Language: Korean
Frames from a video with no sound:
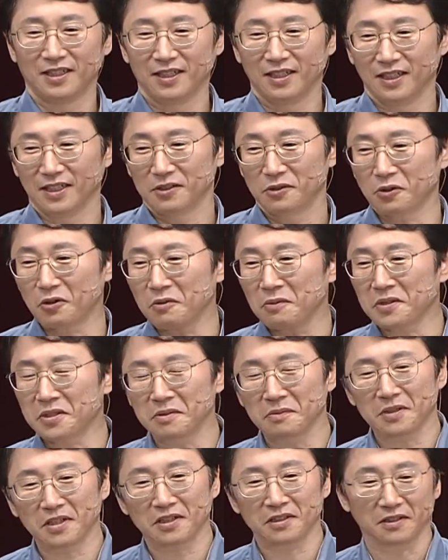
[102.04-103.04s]
예, 조금
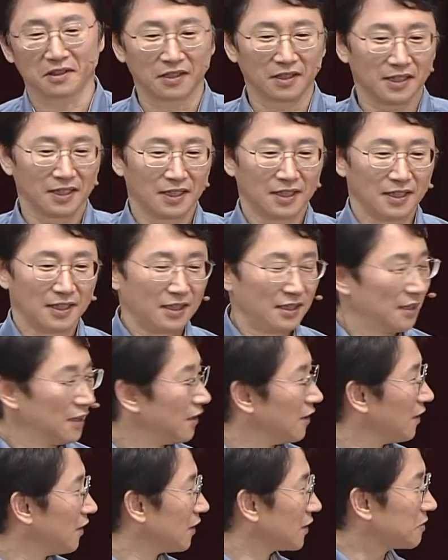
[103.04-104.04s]
있으면
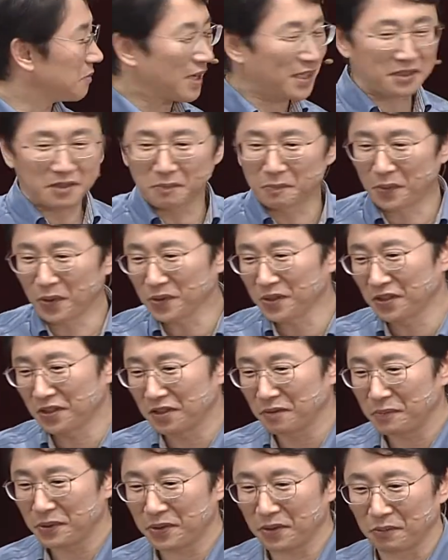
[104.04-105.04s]
어, 스마트폰
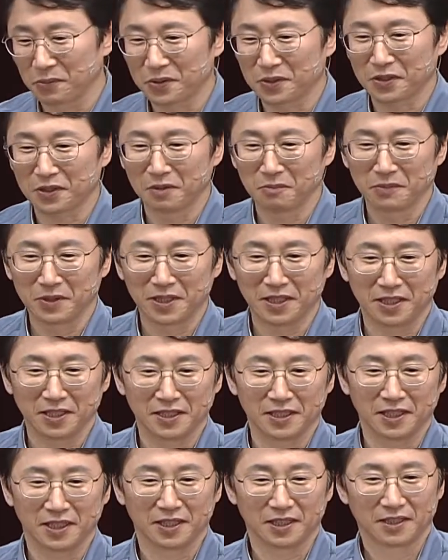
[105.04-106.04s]
이런 거 필요 없을 겁니다
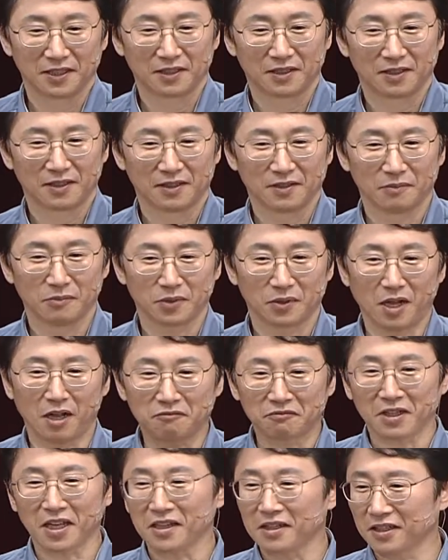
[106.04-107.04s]
이제
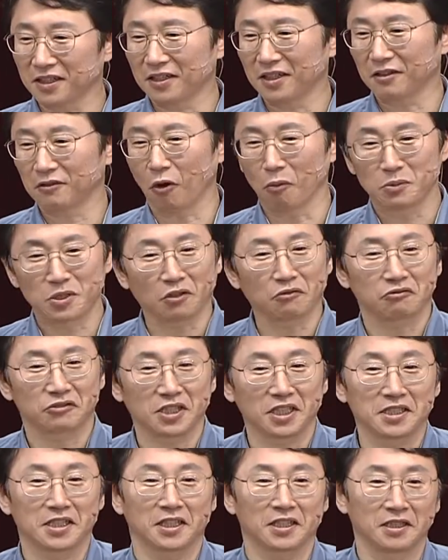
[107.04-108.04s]
갖고 다니는 게 엄청
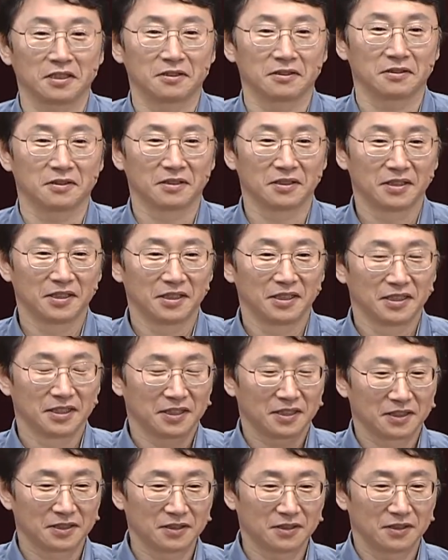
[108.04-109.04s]
귀찮잖아요.
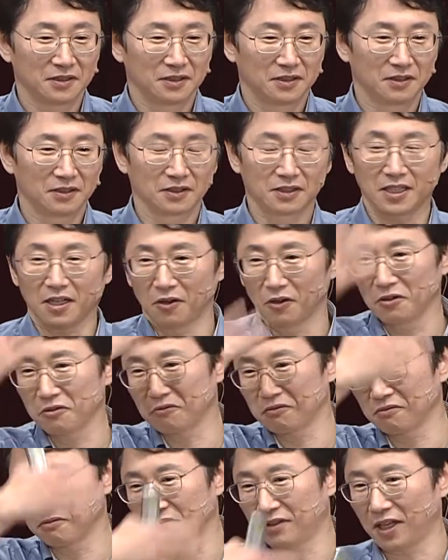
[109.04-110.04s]
그죠? 어, 그냥
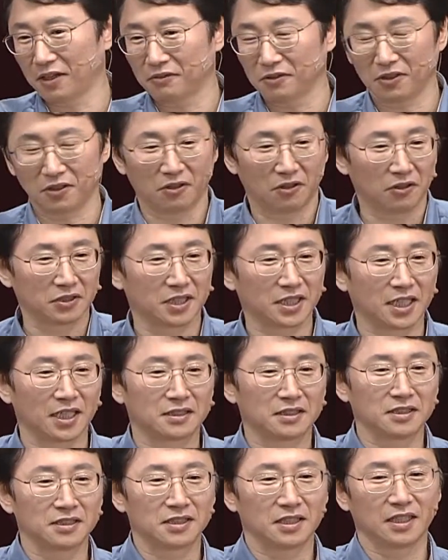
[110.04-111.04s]
얼굴로 되고요. 어디
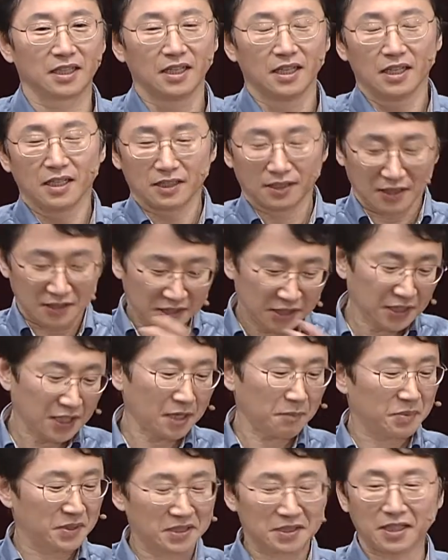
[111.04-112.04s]
가든지 그냥
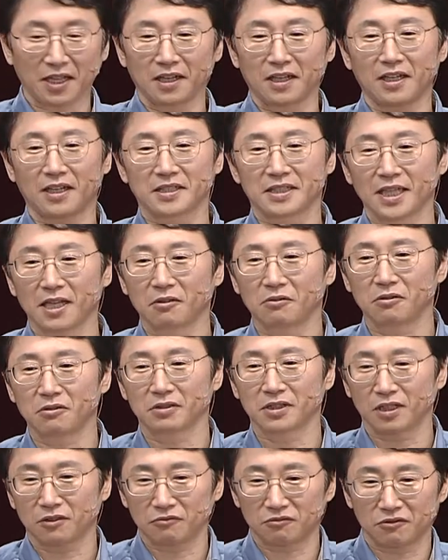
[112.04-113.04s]
시계 비슷한 거 하나 차고
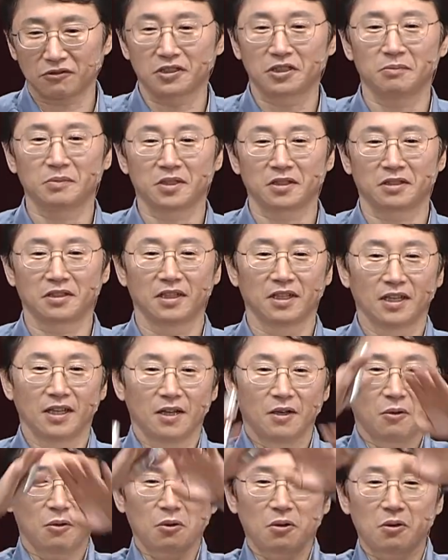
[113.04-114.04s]
그냥 툭 치면
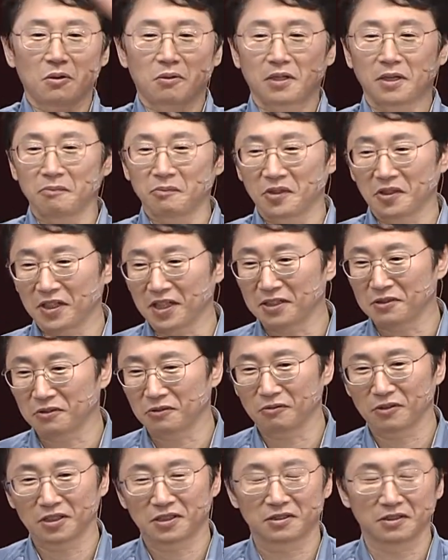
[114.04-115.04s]
홀로그램
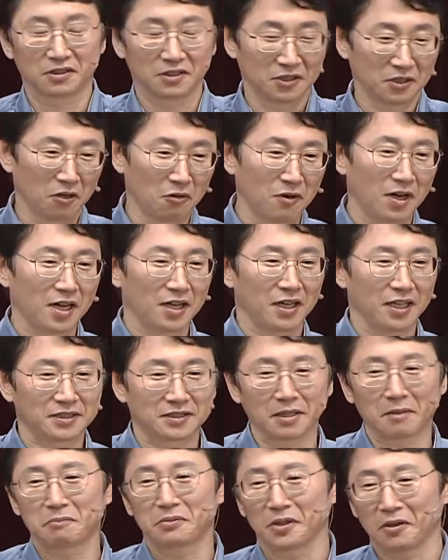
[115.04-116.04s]
떠가지고 우리 영화
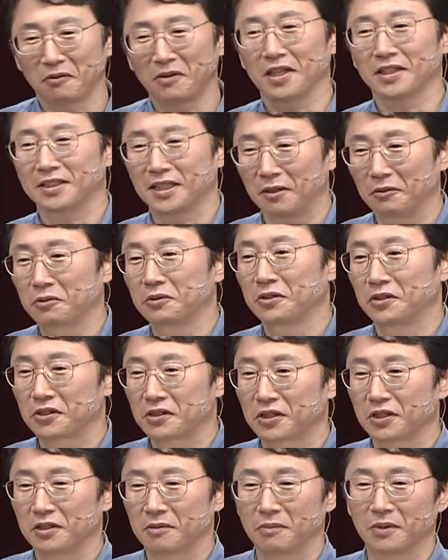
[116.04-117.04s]
SF 영화에서 나오는
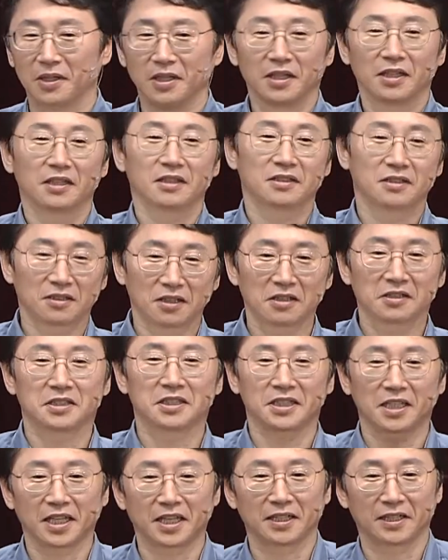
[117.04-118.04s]
것처럼 그런
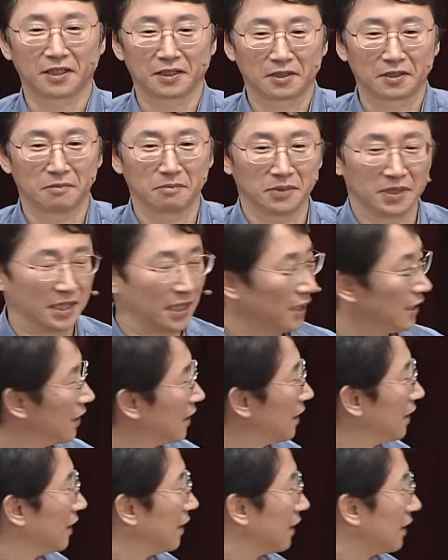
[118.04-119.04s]
시대가 될 겁니다.
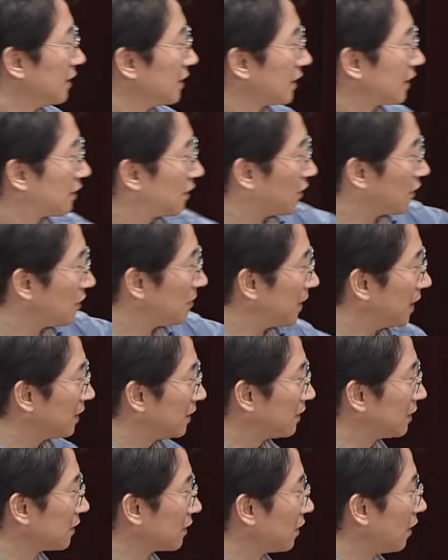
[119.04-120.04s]
이제 그런 거
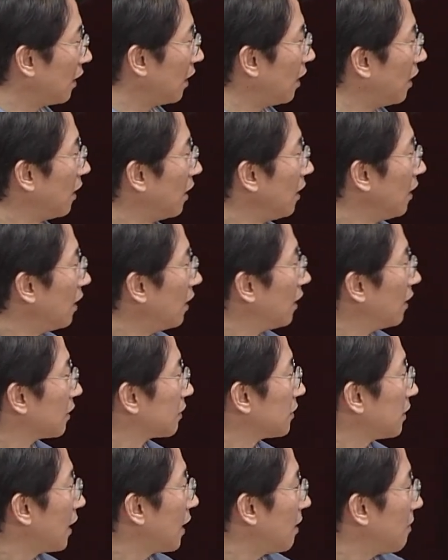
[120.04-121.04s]
만드는 거,
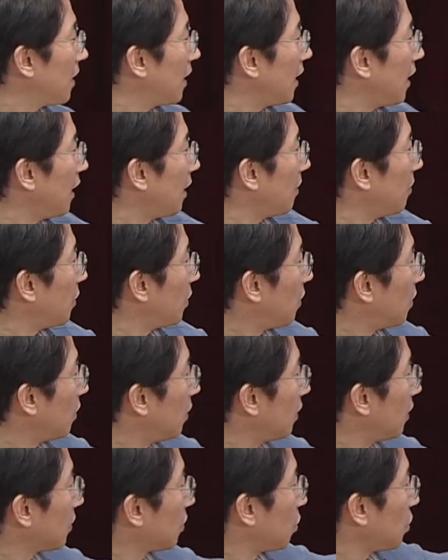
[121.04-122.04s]
그 다음에
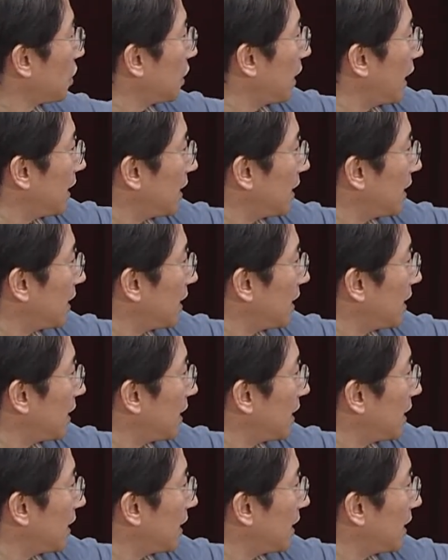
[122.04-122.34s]
뭐 도시